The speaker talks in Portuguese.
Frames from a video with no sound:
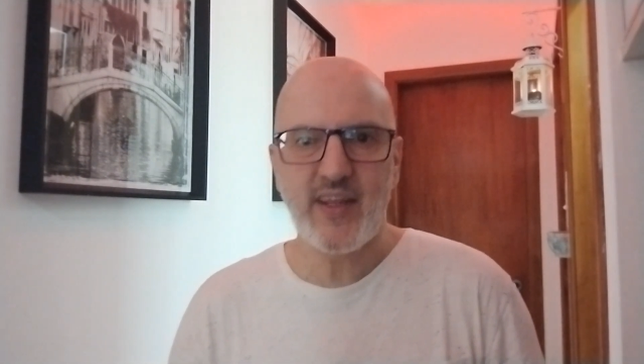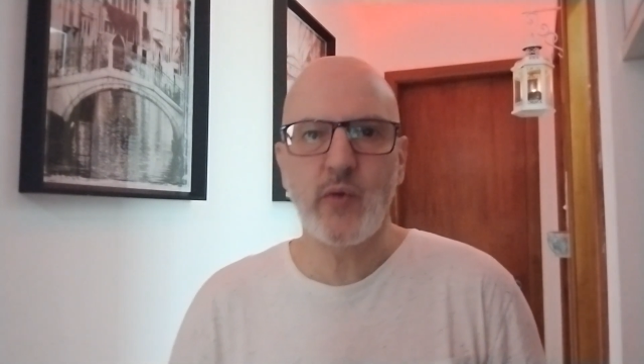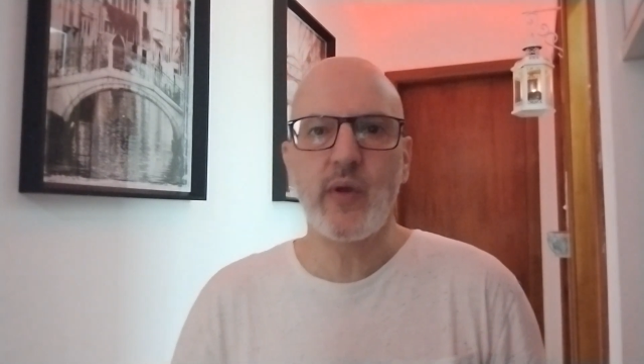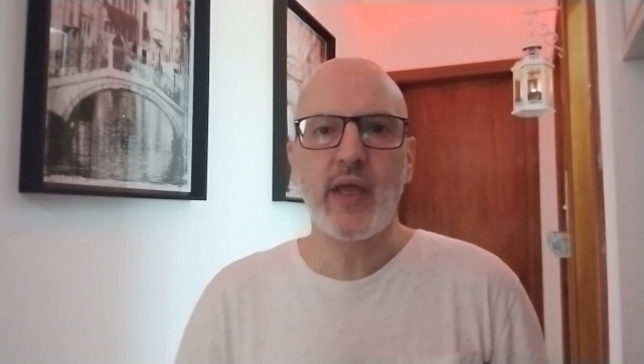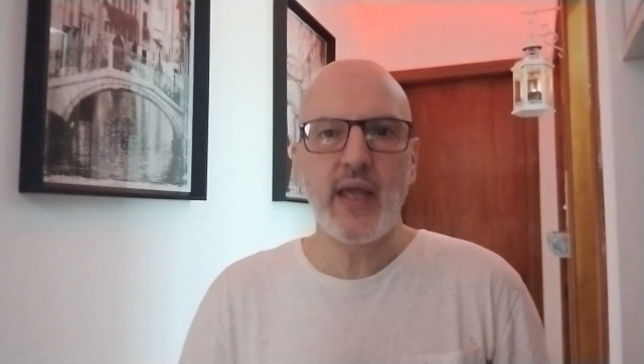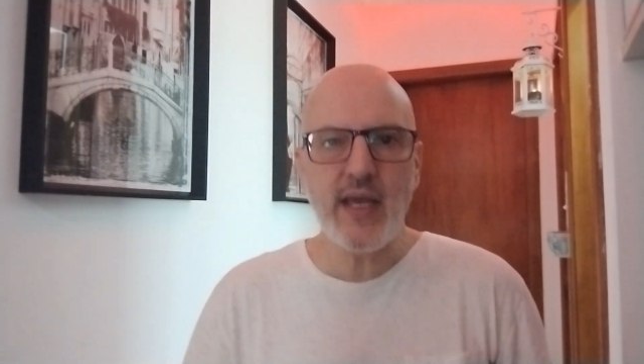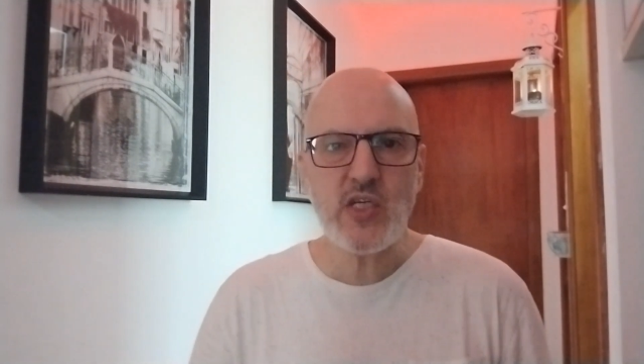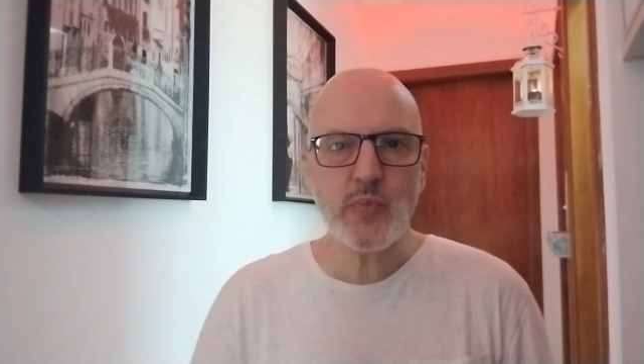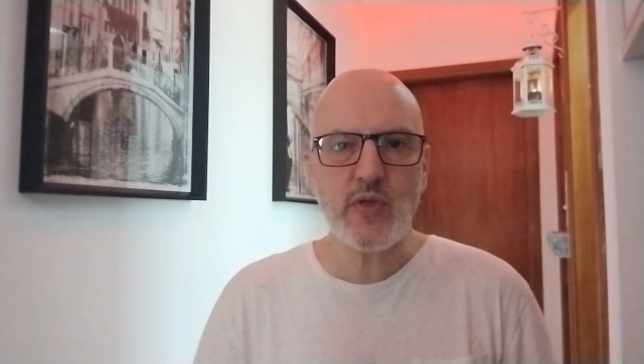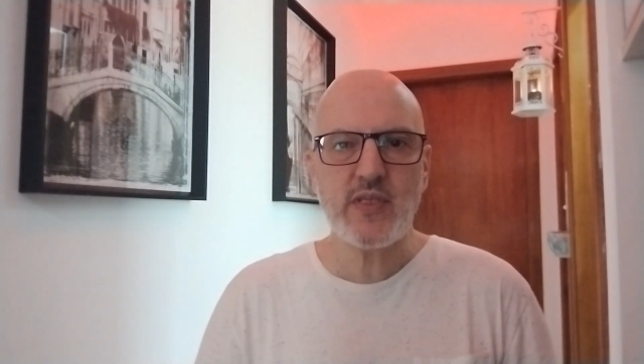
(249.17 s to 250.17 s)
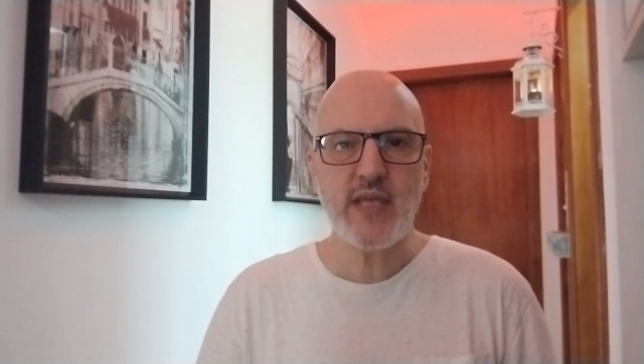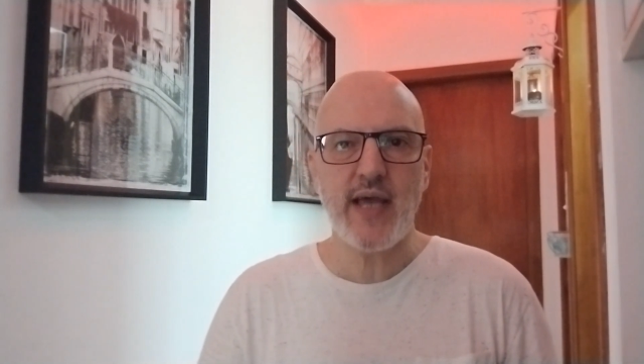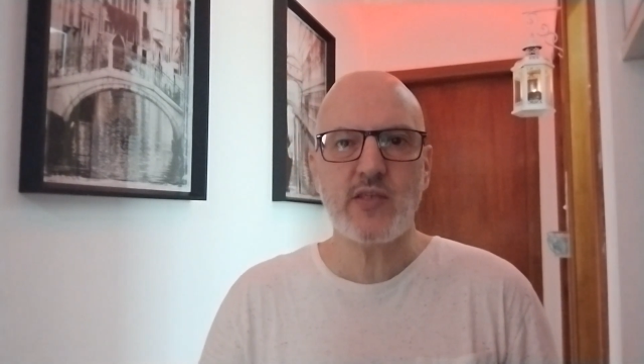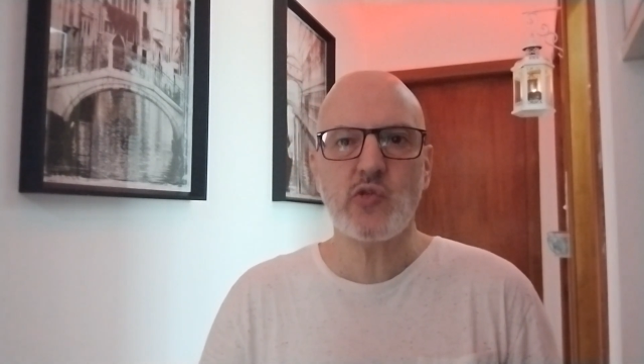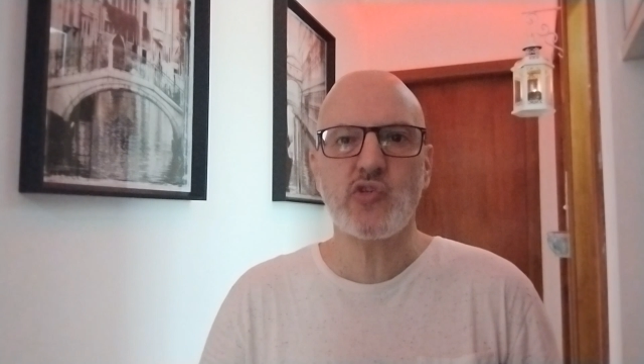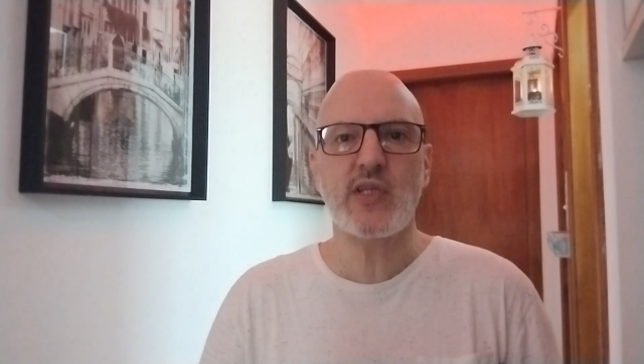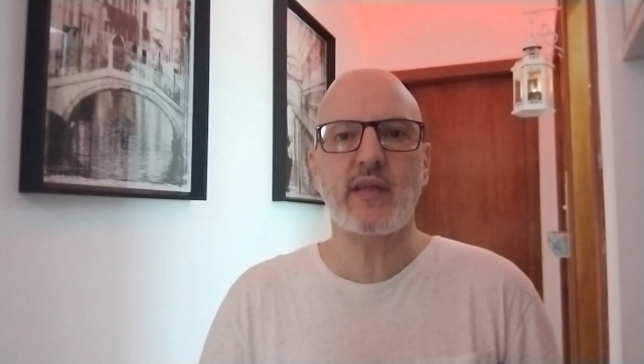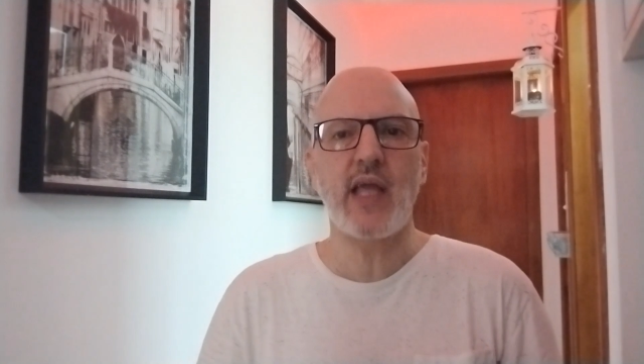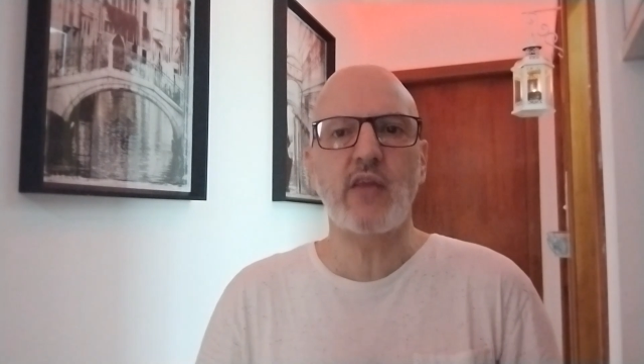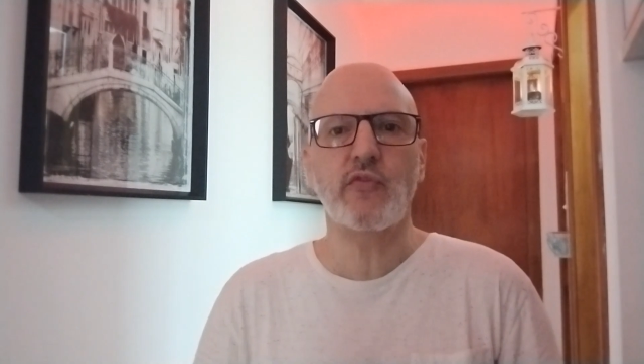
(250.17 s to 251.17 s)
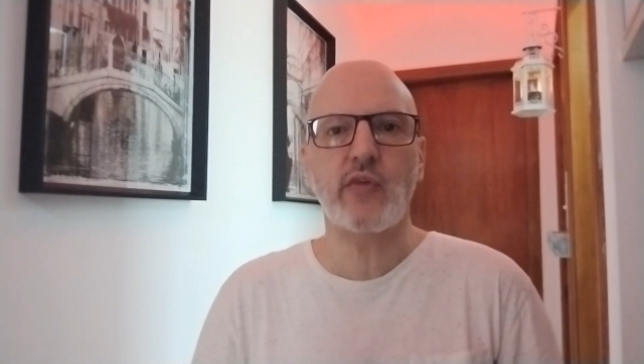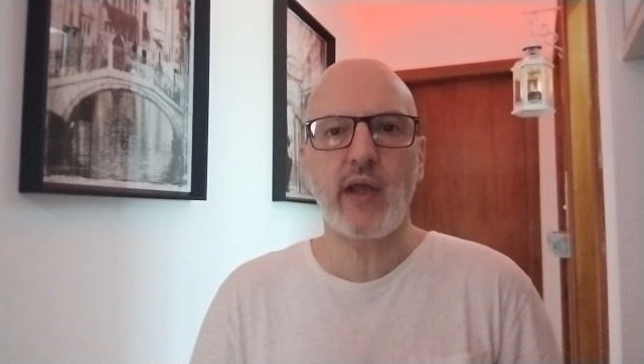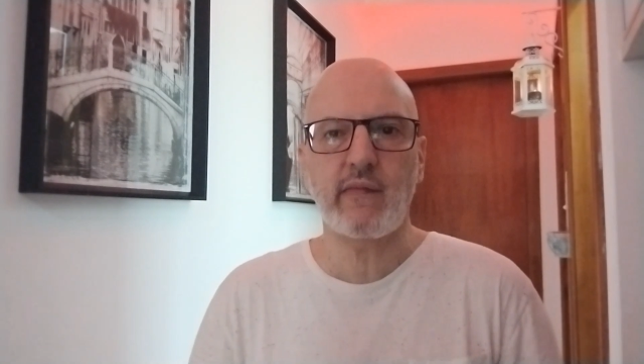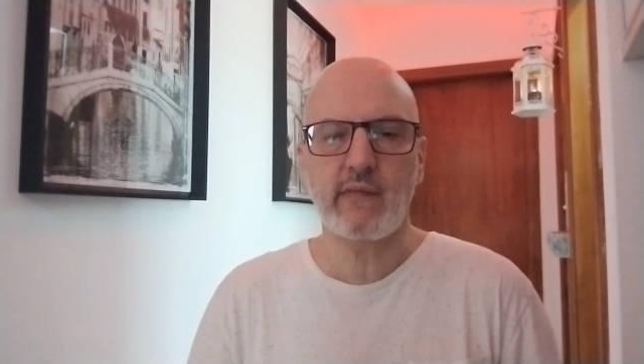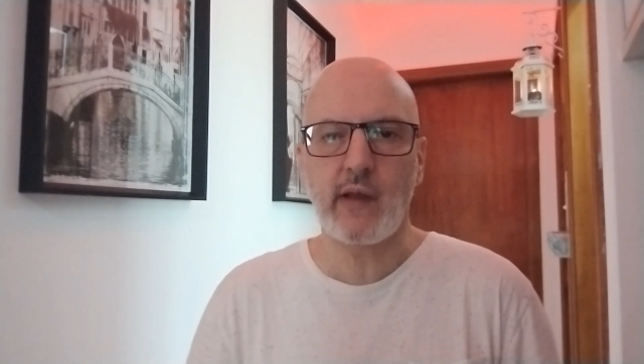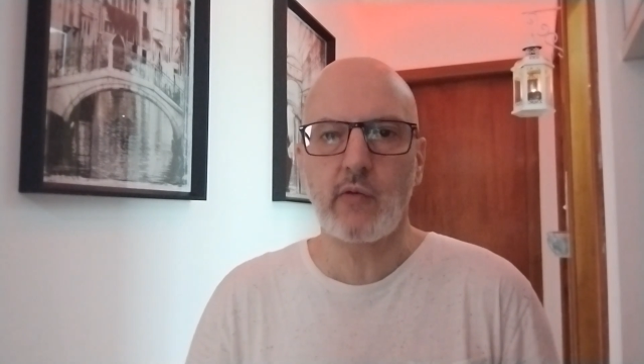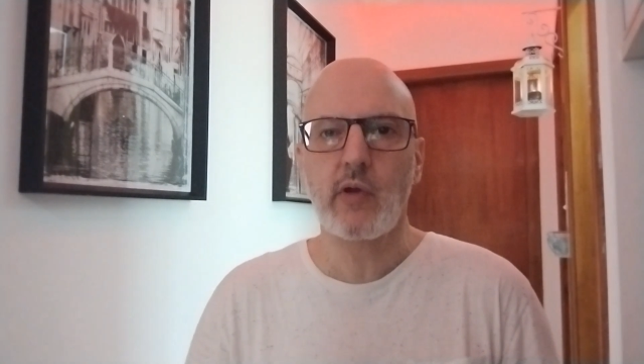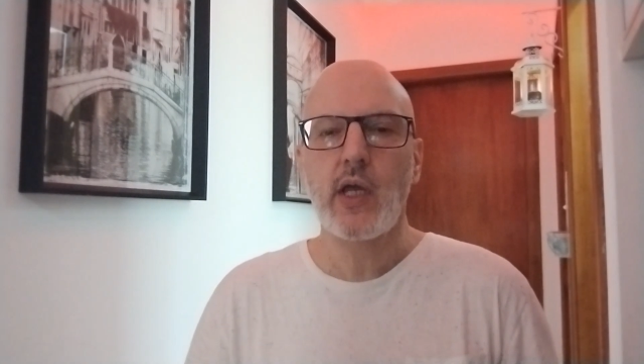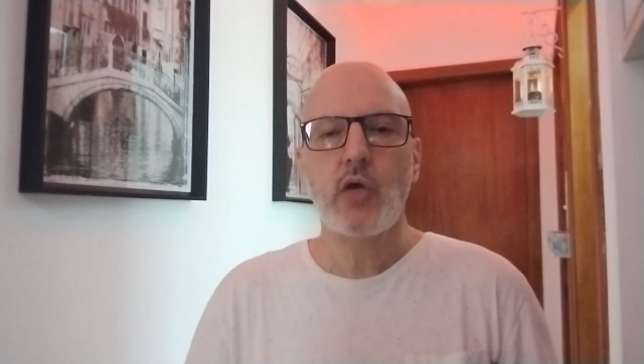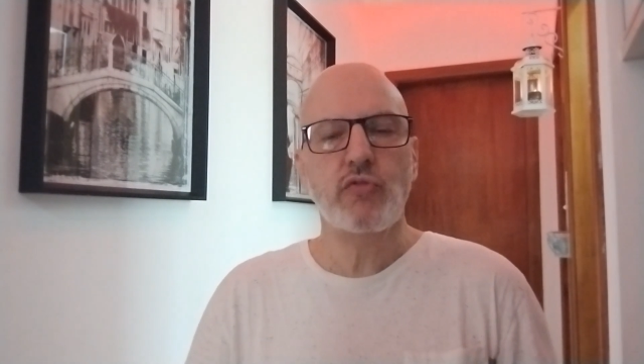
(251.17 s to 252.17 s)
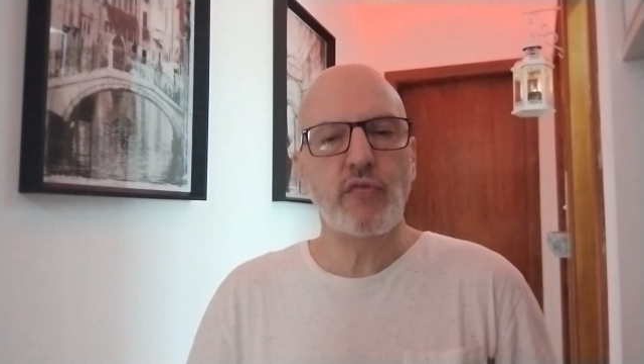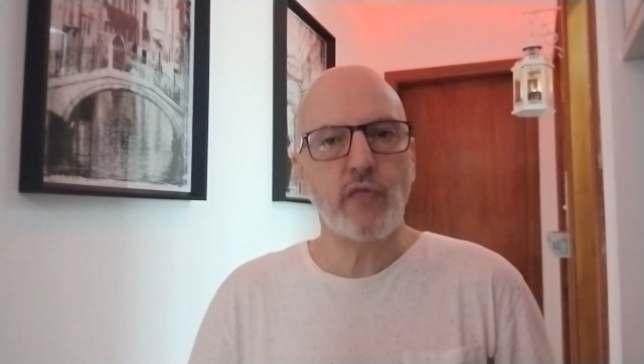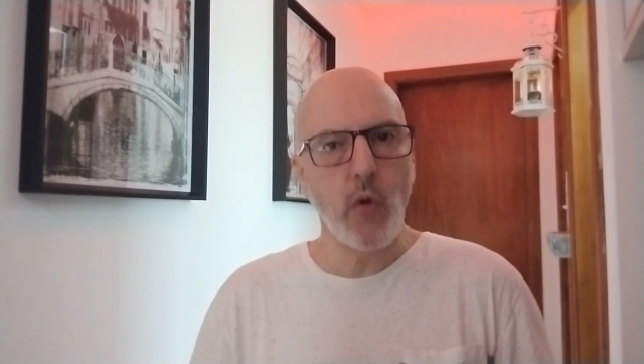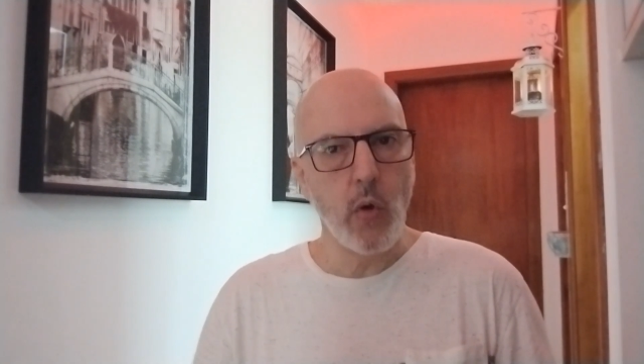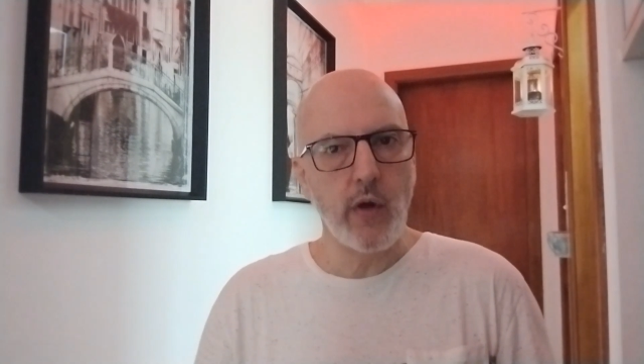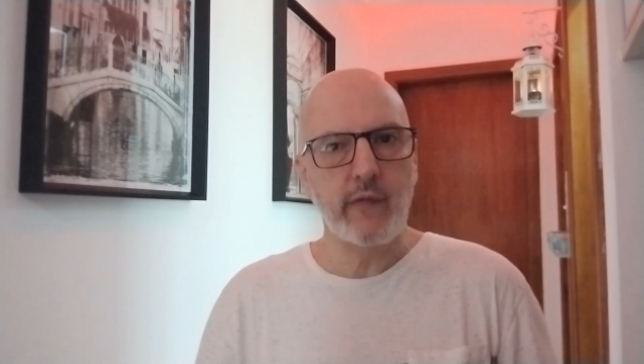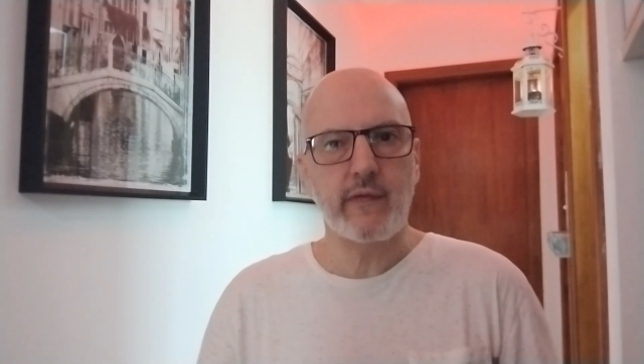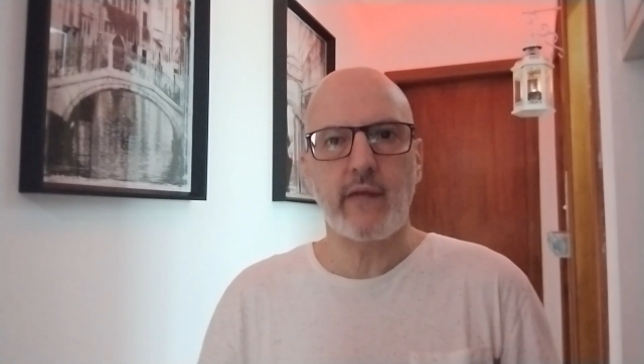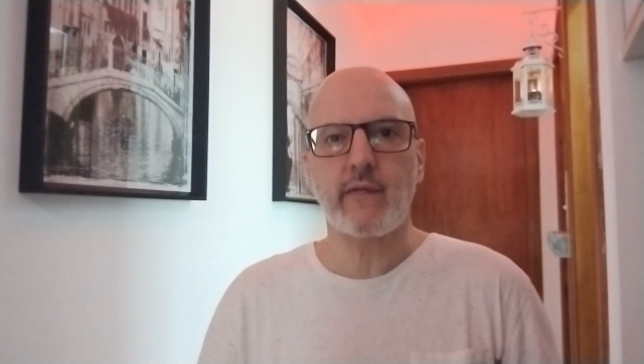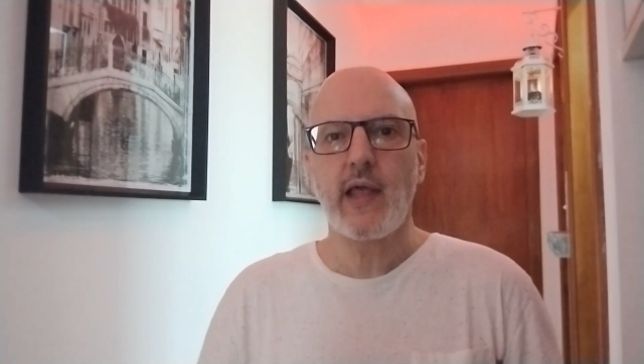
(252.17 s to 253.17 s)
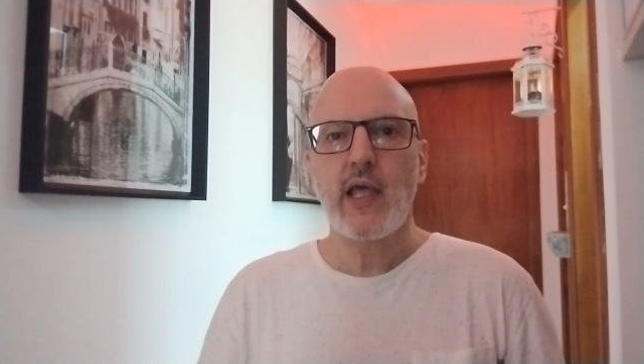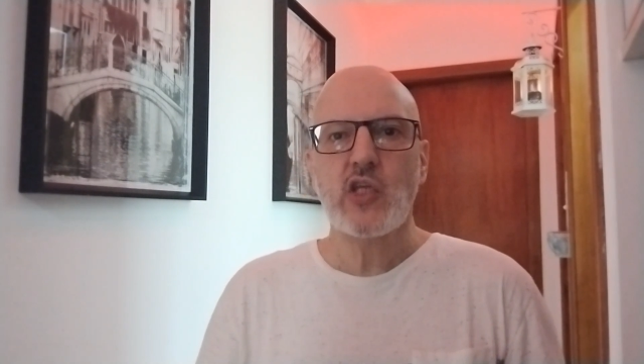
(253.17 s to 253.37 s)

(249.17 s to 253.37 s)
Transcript: Então, este processo de identificação de forças,